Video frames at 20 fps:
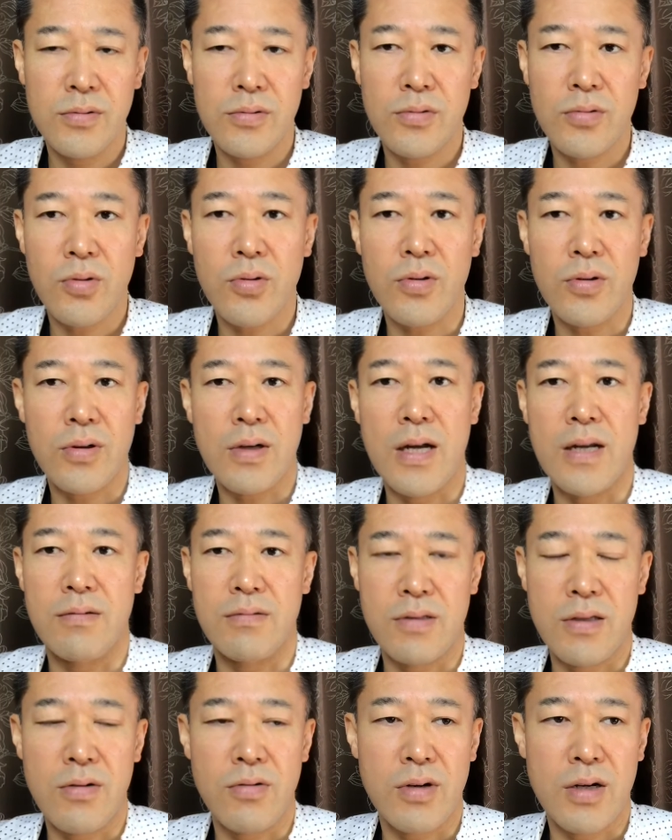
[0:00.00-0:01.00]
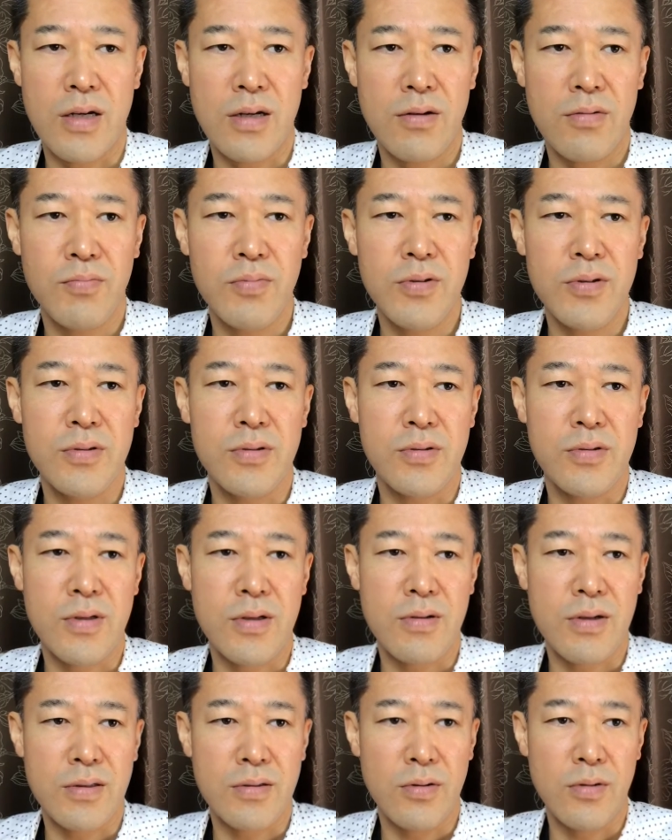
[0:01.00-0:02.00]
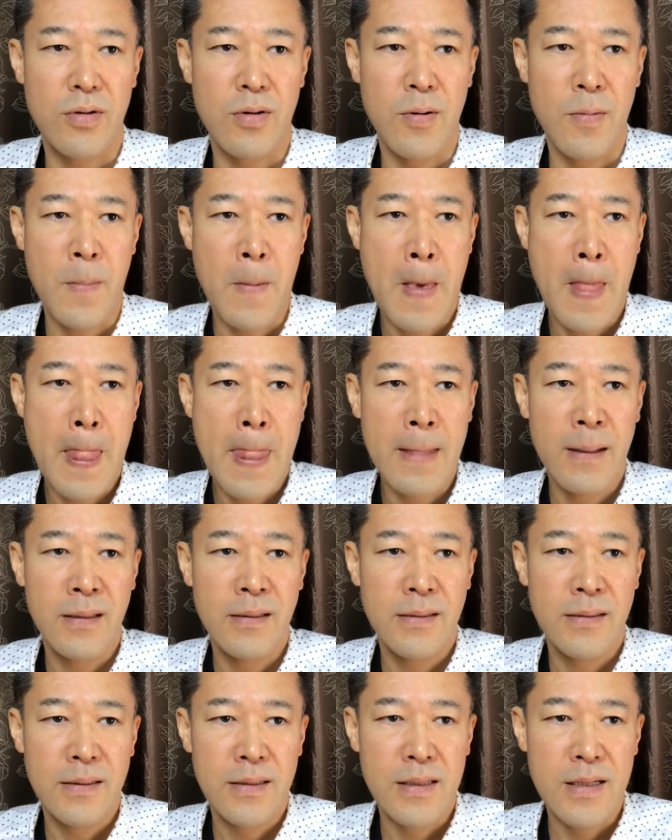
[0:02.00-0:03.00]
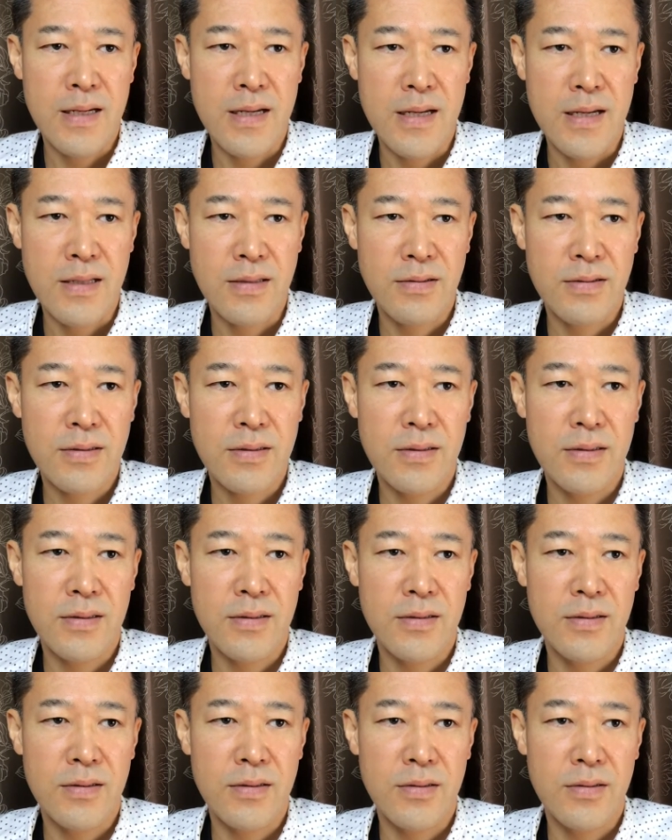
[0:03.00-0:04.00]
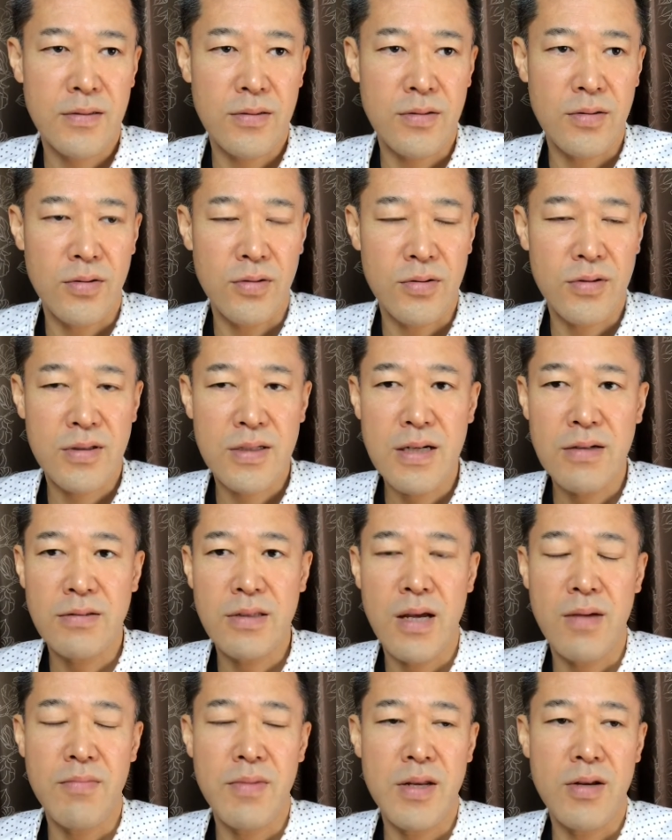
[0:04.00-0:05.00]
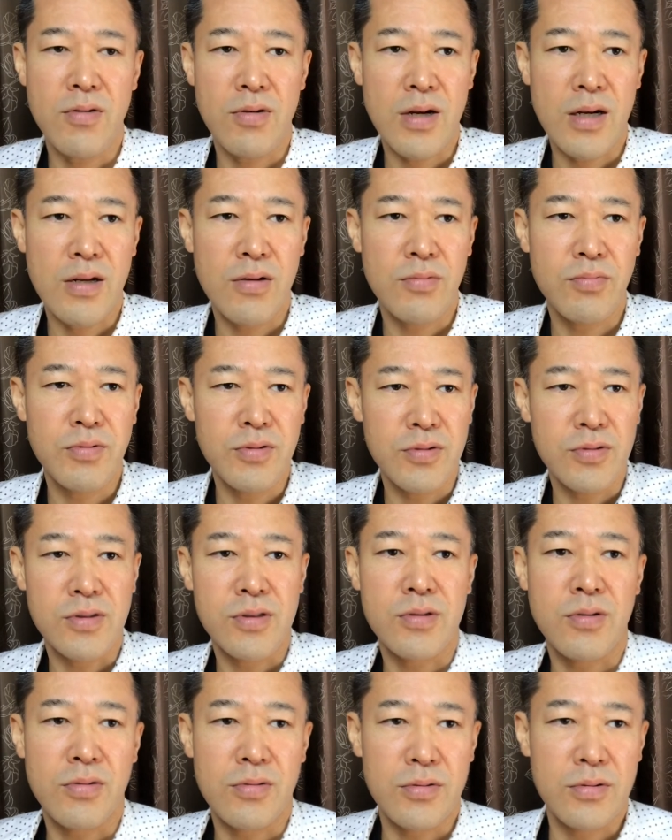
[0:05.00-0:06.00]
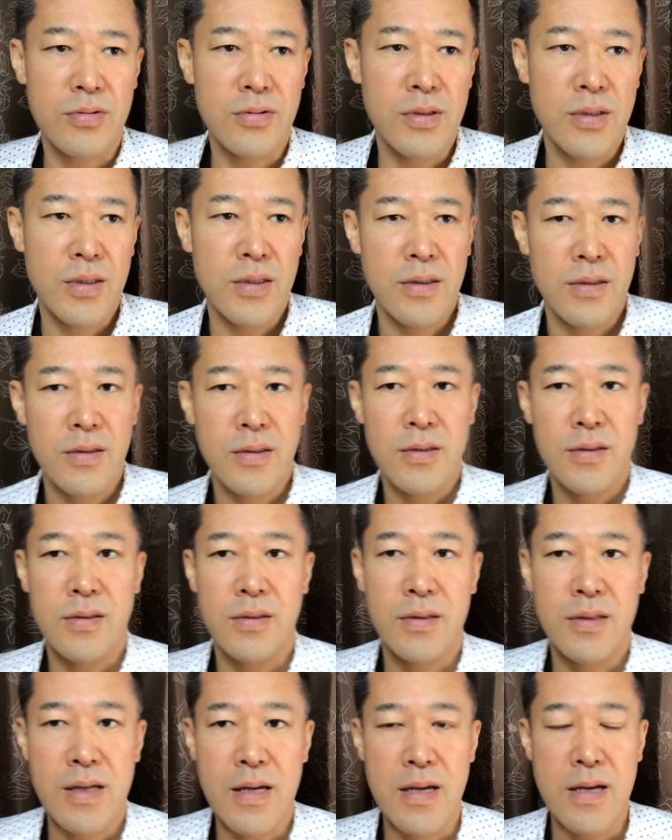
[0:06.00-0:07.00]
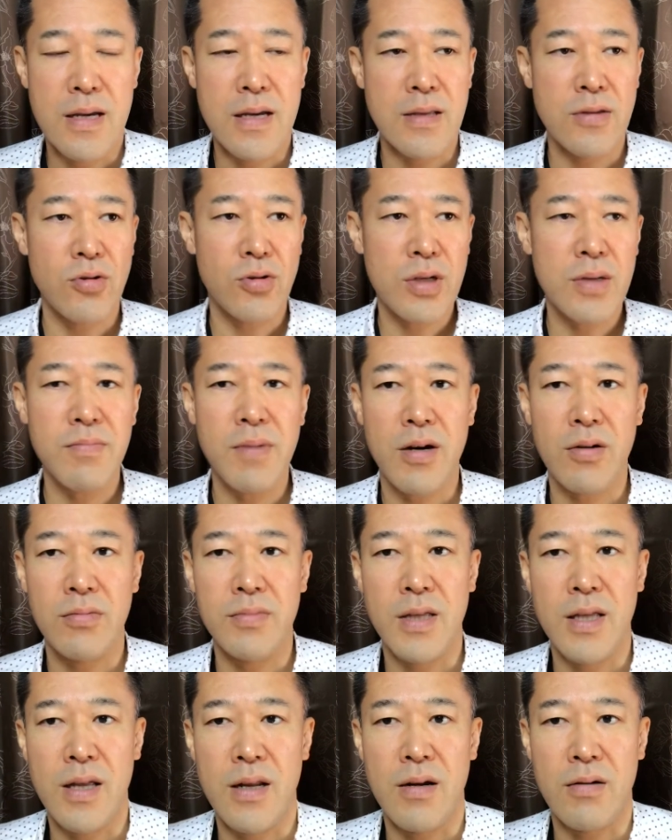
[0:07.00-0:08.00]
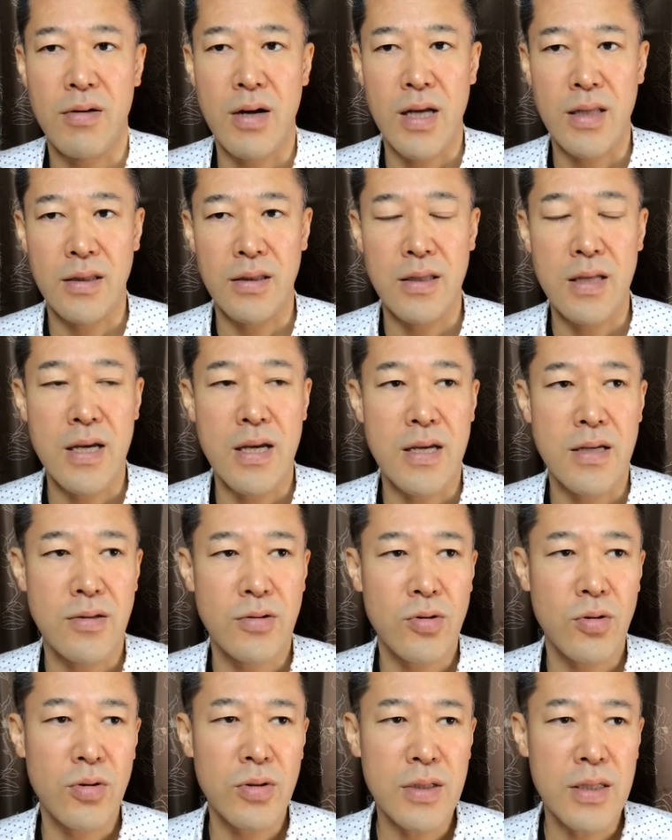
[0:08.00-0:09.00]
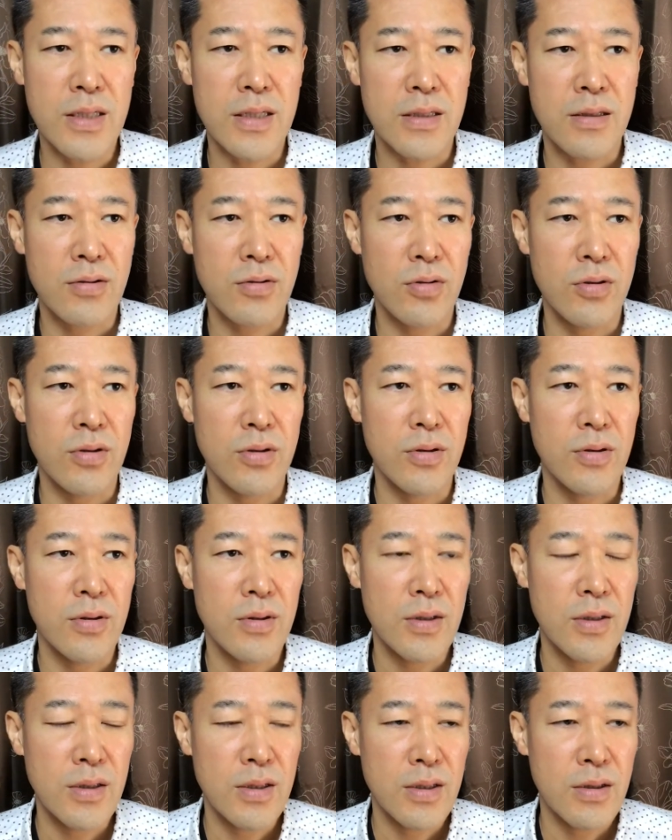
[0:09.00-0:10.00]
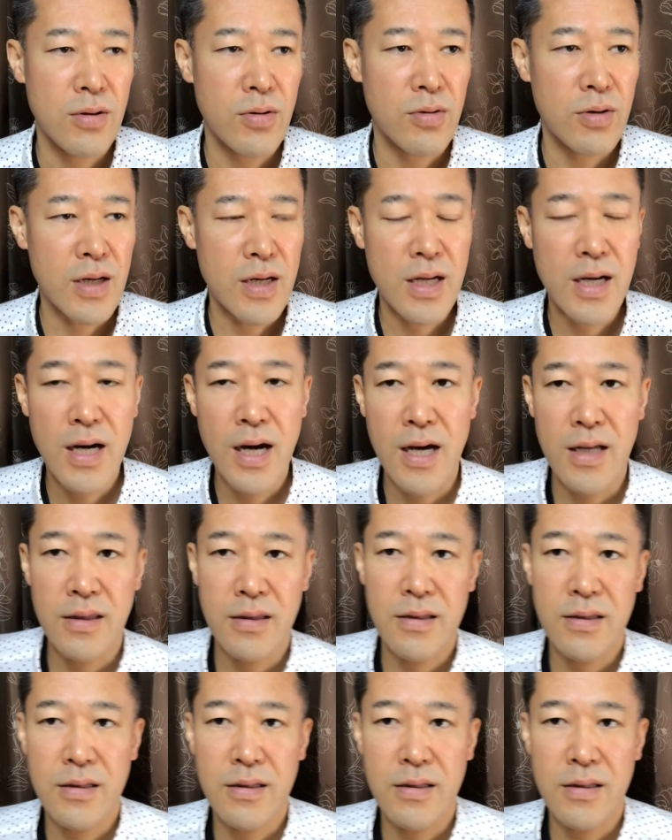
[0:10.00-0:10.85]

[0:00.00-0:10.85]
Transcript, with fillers: ところがあるんですねお金をプールっていうかその,、えー、その使うたんびにお金をプールしとくえー、貯金箱みたいなのがあってそこにこうお金が入っ